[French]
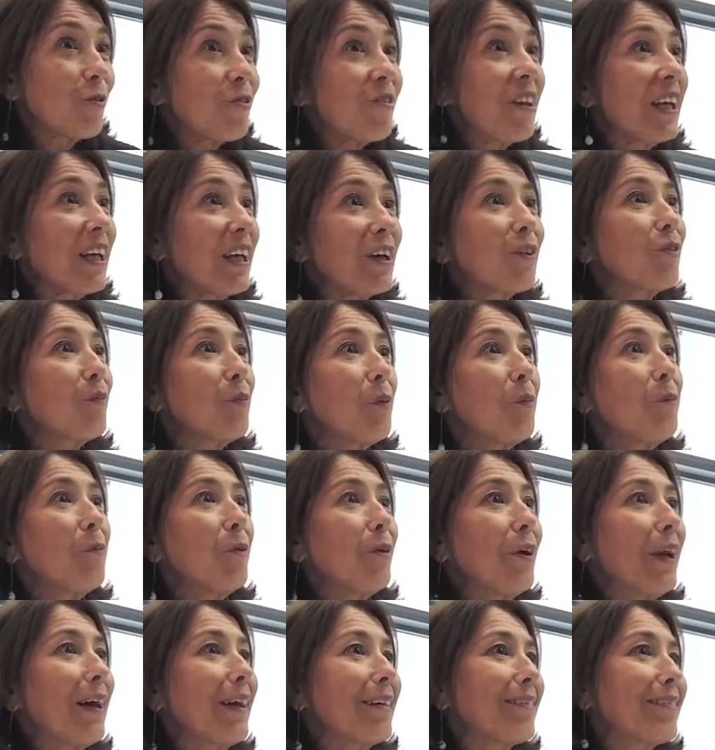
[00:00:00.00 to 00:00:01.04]
Je sais qu'à ce
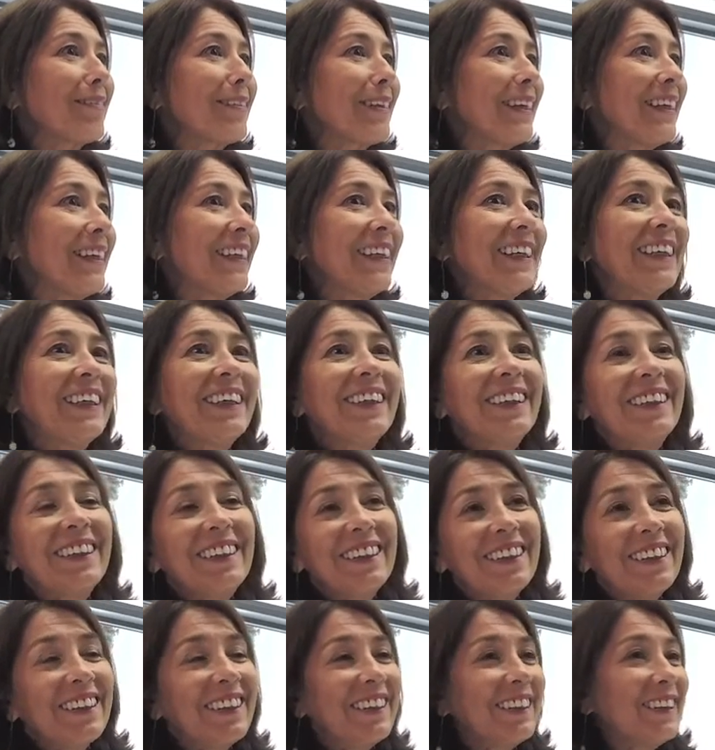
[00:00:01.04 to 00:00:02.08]
moment-là, c'est
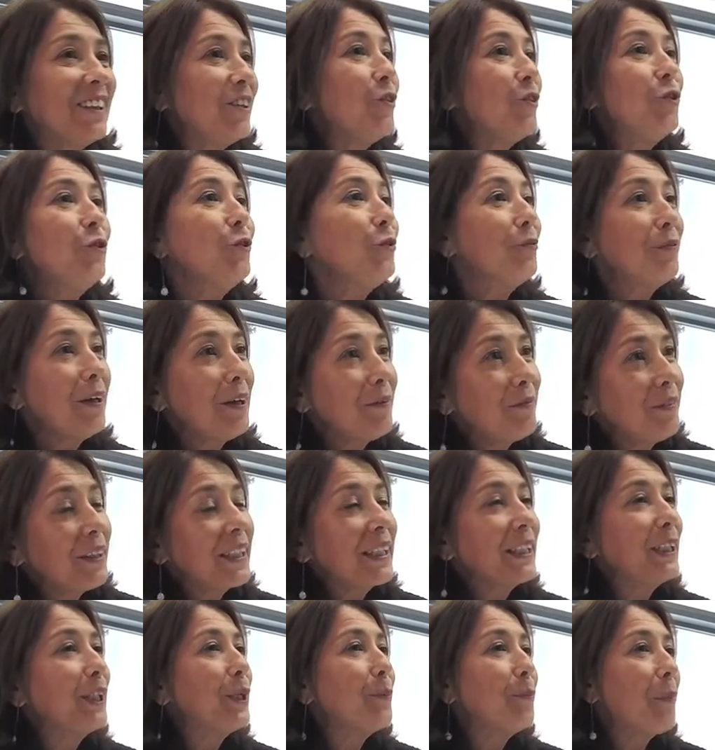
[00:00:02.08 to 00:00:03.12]
une nouvelle
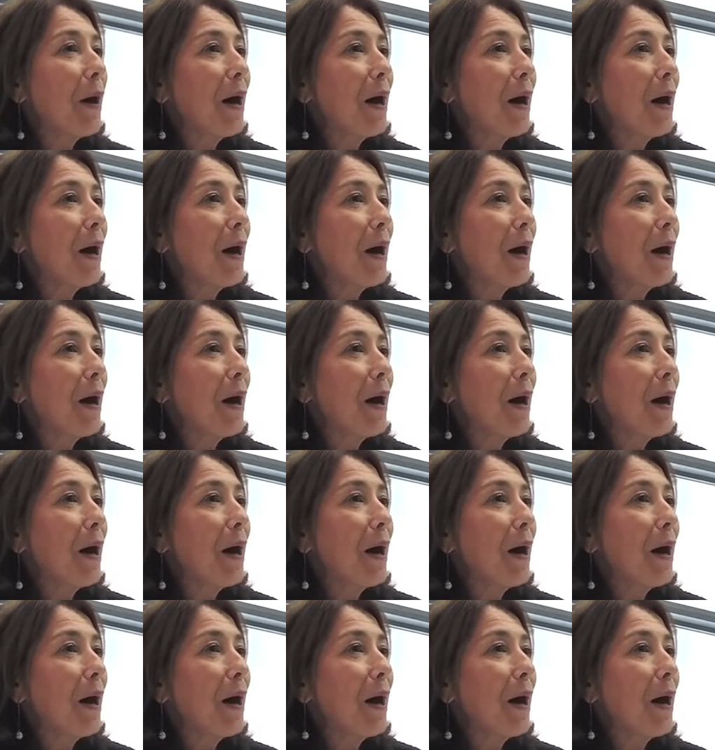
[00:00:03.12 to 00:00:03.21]
vie qui